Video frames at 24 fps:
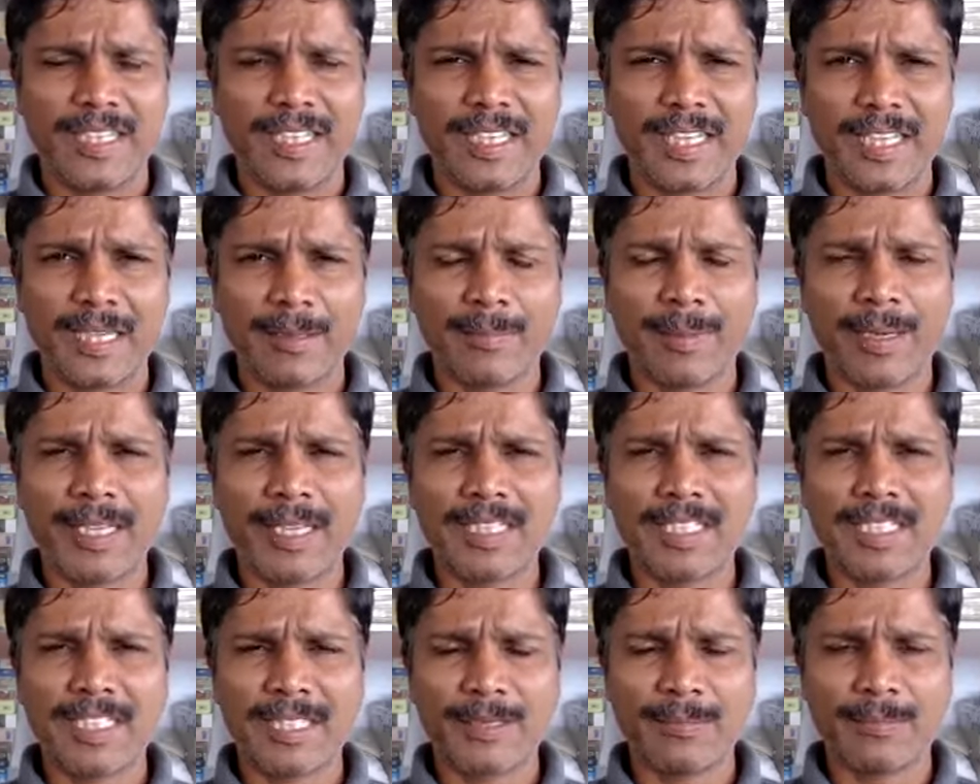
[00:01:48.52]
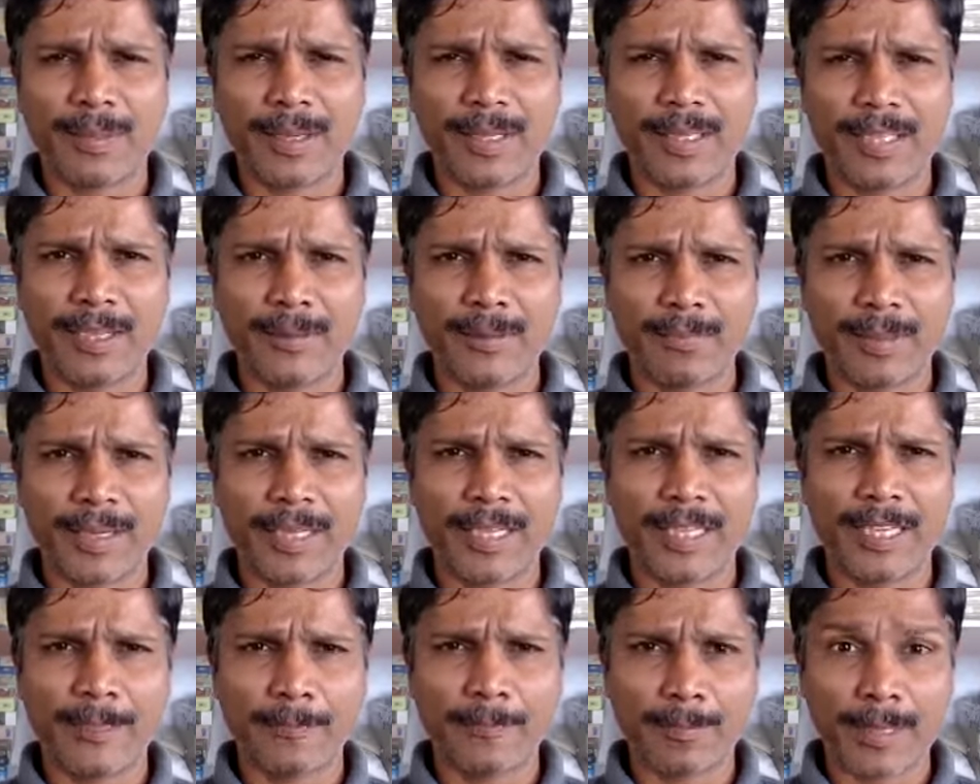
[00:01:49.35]
நீங்க பயிற்சி பண்ண
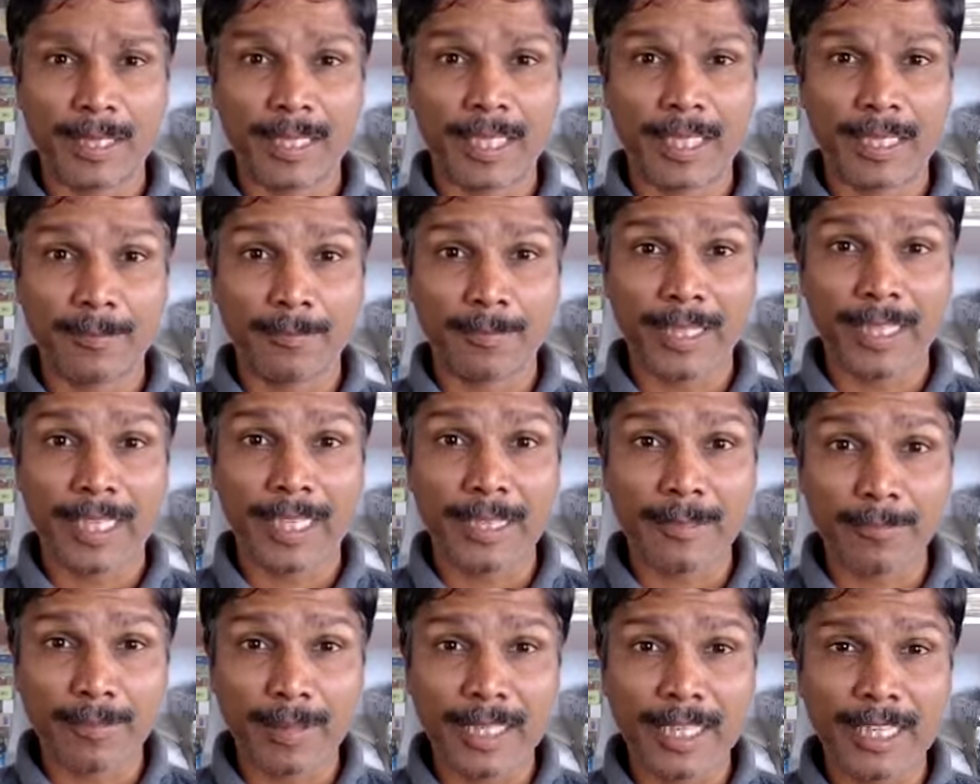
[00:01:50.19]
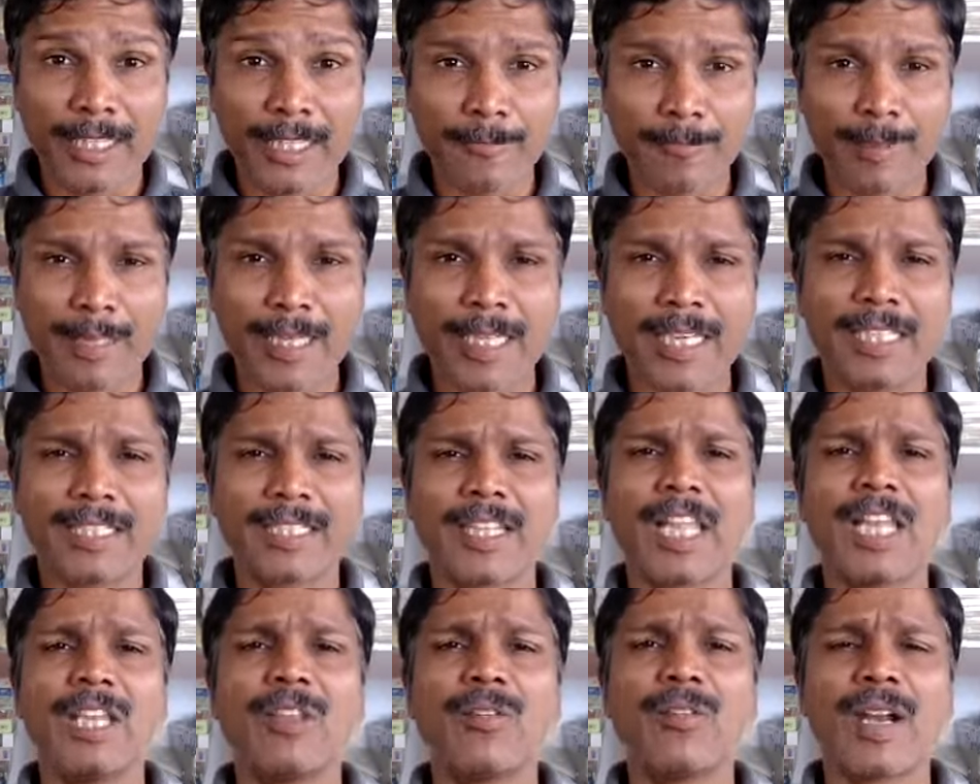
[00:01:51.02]
பண்ண பண்ண பண்ண பண்ண பண்ண
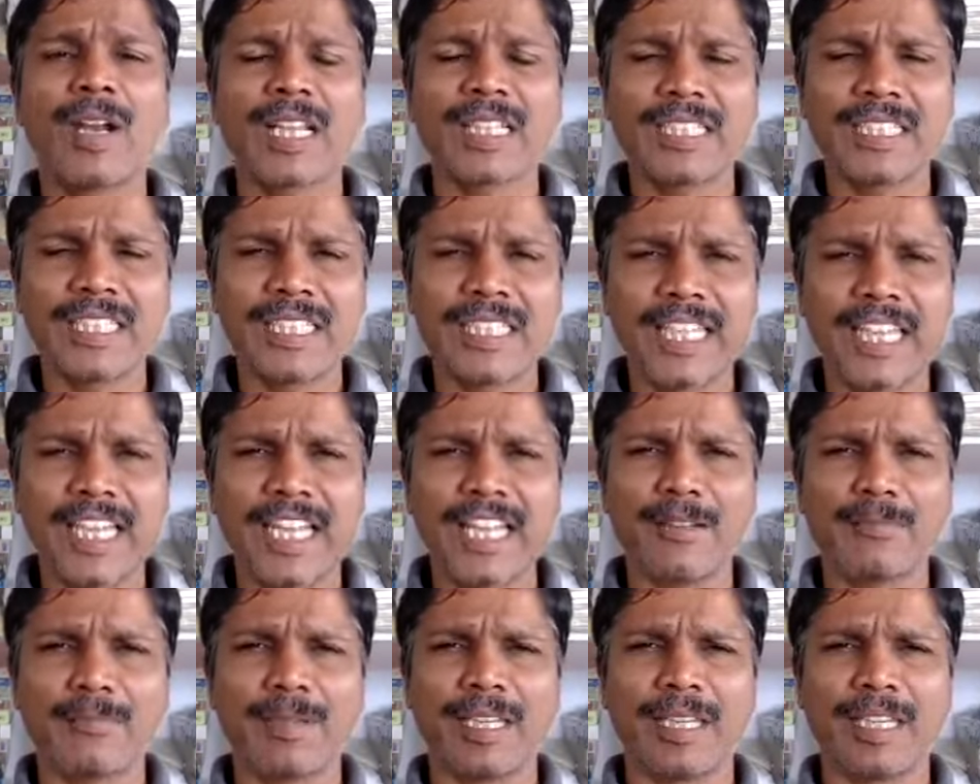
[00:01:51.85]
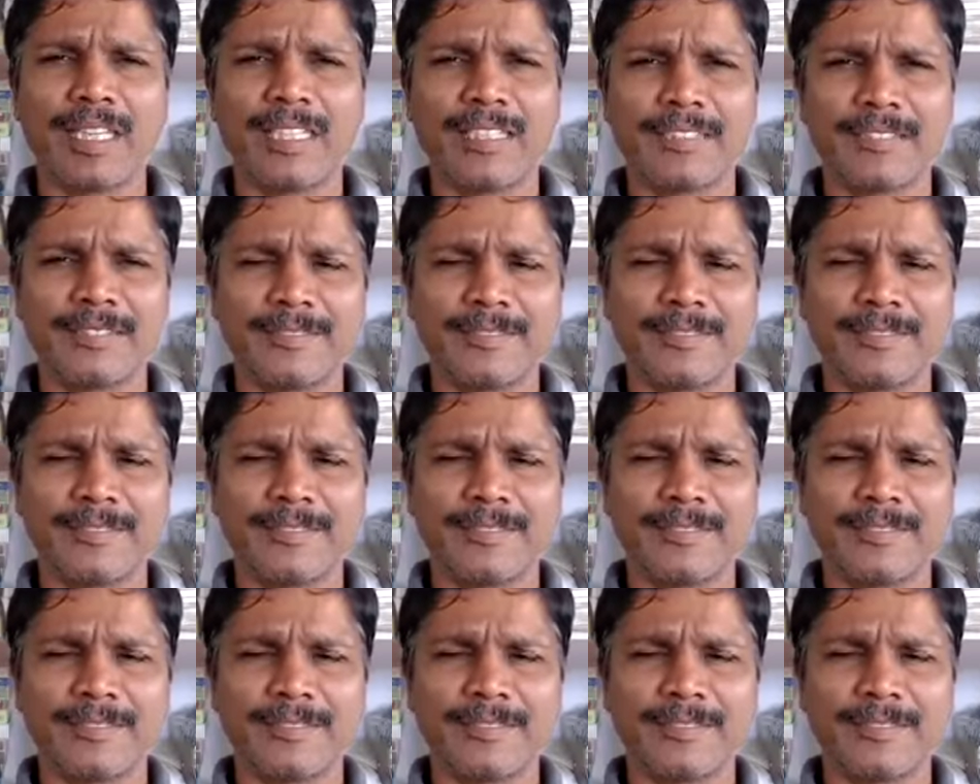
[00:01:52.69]
தெளிவடைஞ்சுக்கிட்டே இருப்பீங்க